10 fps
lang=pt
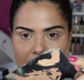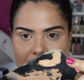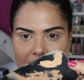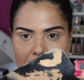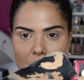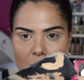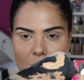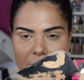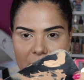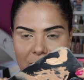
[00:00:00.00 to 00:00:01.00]
Daqui a
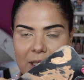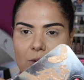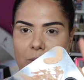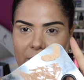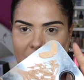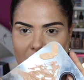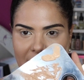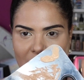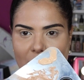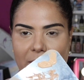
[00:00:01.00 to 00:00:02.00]
pouco eu explico um pouquinho
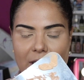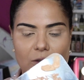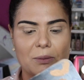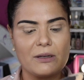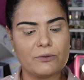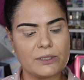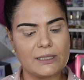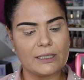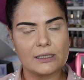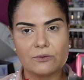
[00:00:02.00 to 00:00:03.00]
mais sobre isso para
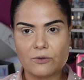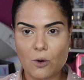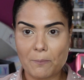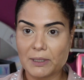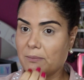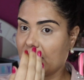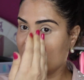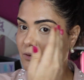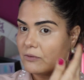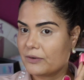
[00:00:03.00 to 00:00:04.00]
vocês. Eu vou
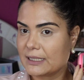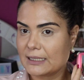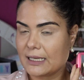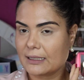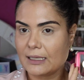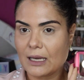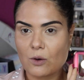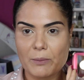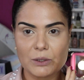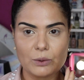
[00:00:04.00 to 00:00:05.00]
primeiro fazer aqui a
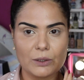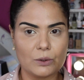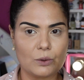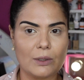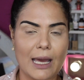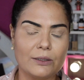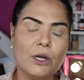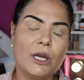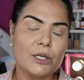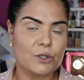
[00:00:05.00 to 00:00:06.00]
cobertura do outro lado,
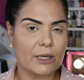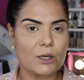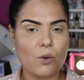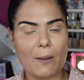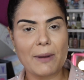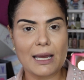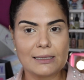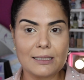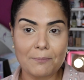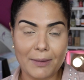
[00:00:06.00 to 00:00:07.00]
só que com a
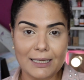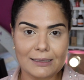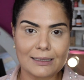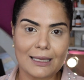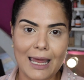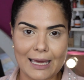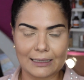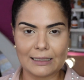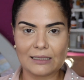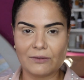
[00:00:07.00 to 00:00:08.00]
base mais
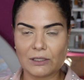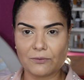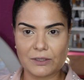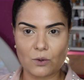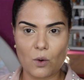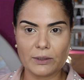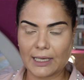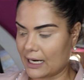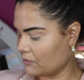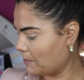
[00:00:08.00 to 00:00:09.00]
clara. Dessa vez eu vou fazer o
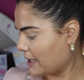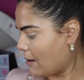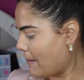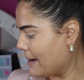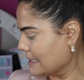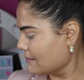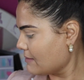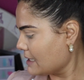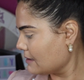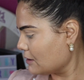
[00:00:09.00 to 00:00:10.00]
contrário, eu vou pegar uma base
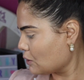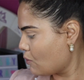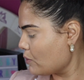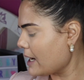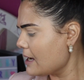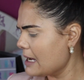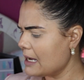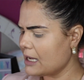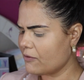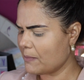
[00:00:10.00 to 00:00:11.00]
mais escura.
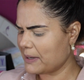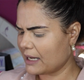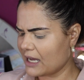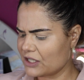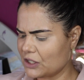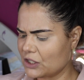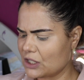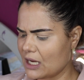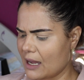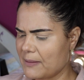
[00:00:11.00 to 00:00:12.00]
E eu vou pegar,
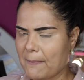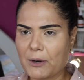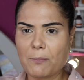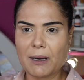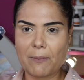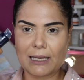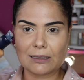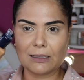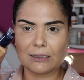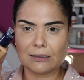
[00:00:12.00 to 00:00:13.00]
gente, a minha própria
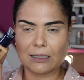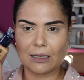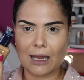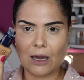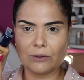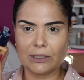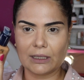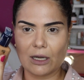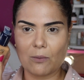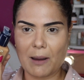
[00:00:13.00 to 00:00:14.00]
base da Estée
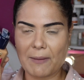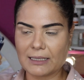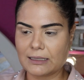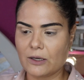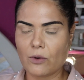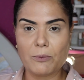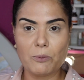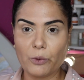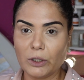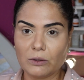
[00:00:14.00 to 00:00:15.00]
Lauder, que é uma base que eu amo
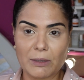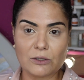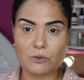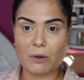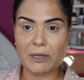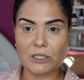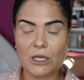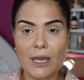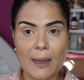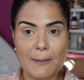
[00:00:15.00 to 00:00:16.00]
muito, mas
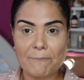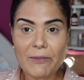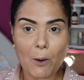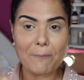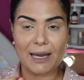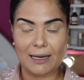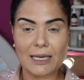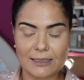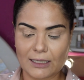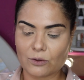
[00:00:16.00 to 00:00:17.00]
ultimamente não parece
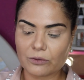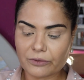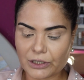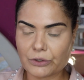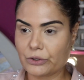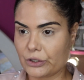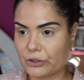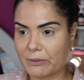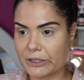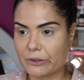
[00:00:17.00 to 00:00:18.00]
aparece aí no vídeo,
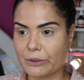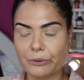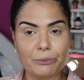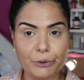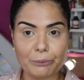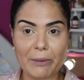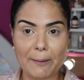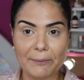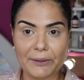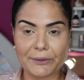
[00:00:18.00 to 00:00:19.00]
gente, mas eu ando muito
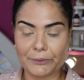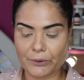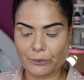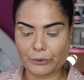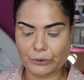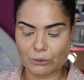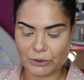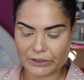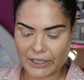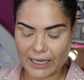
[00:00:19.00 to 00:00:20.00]
mais branca do que eu
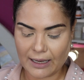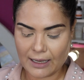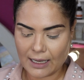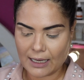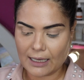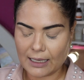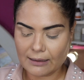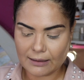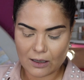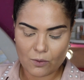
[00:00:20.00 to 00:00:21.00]
costumo ser.
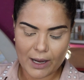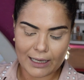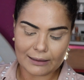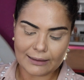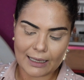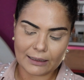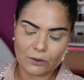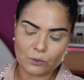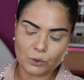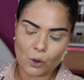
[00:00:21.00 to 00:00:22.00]
Então, ela tá
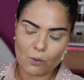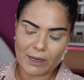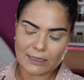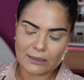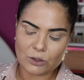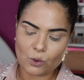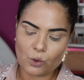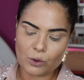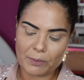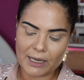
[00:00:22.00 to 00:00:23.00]
aqui um tom mais
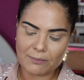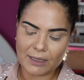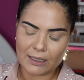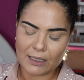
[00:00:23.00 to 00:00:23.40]
escuro pra mim.